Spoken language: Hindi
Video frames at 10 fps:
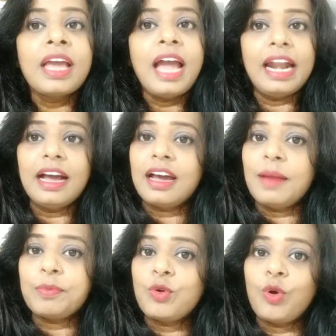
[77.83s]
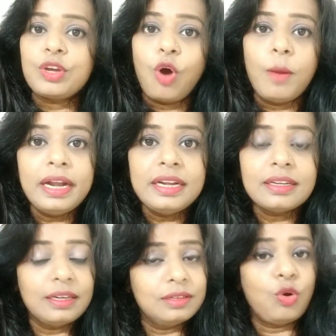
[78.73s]
एंड अगर आपको कोई कॉमेंट
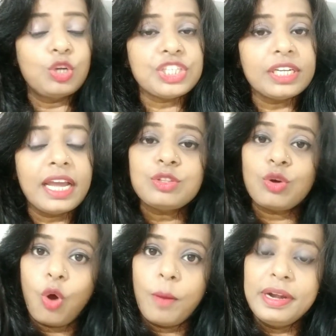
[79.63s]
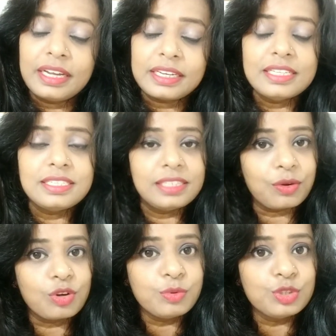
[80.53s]
क्वेश्चन है तो कॉमेंट करके
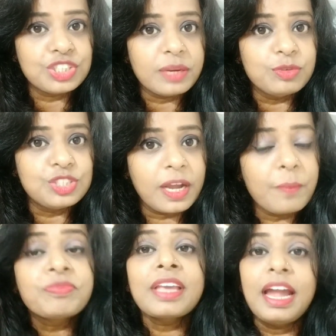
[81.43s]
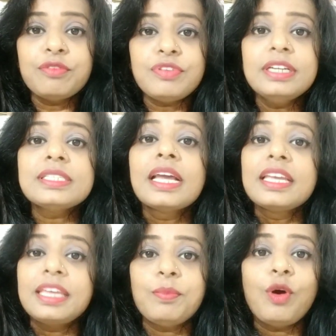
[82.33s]
जरूर पूछिए मुझे एंड फ्रेंड्स
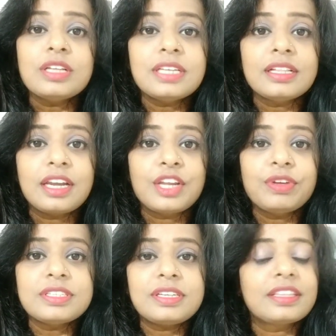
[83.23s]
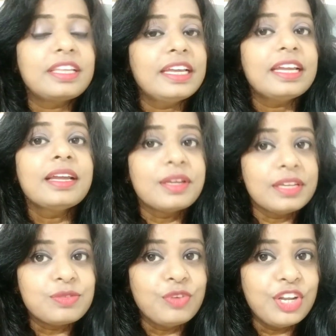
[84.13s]
ये बहुत ज्यादा रिक्वेस्टेड थी
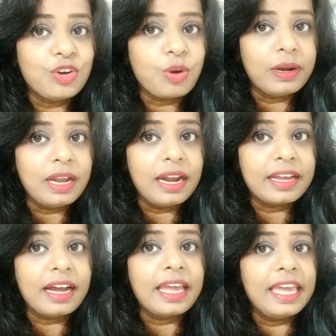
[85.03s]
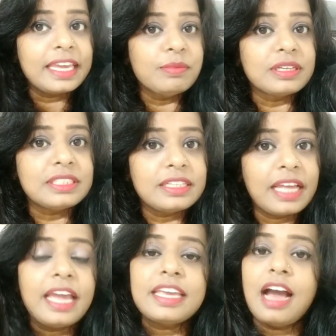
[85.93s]
इस वीडियो को बनाने का एक ही मकसद
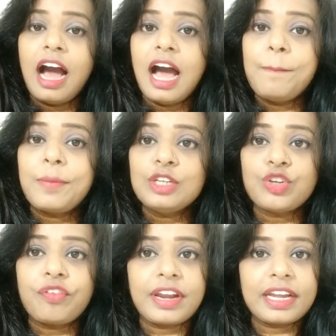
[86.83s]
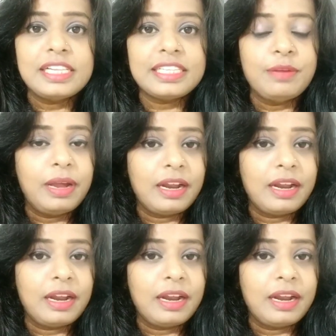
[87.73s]
है कि आपका जो फ्रेकल्स एंड